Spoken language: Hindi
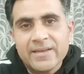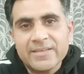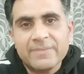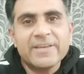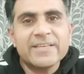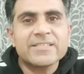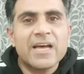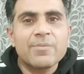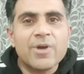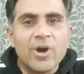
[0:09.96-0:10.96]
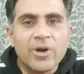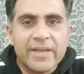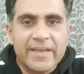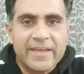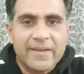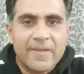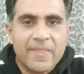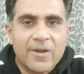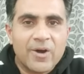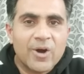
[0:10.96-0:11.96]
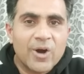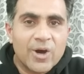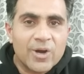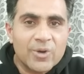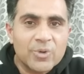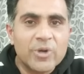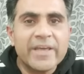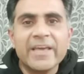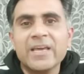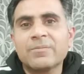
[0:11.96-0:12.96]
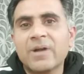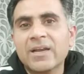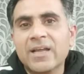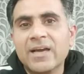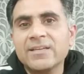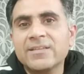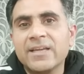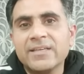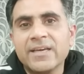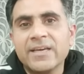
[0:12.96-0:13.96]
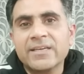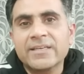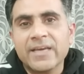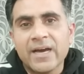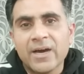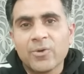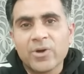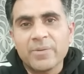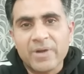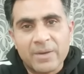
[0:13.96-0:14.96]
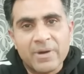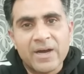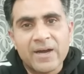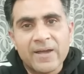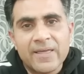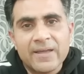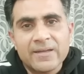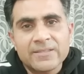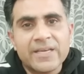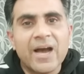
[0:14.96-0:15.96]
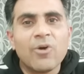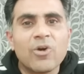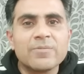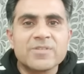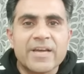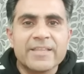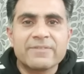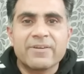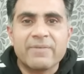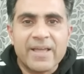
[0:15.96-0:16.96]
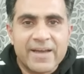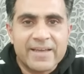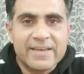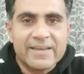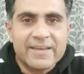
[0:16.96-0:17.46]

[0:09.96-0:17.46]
ये मेजर साहब कौन हैं और उन्होंने इमरान ख़ान के लिए क्या हुक्मनामा क्या हुक्म सादर फरमाया है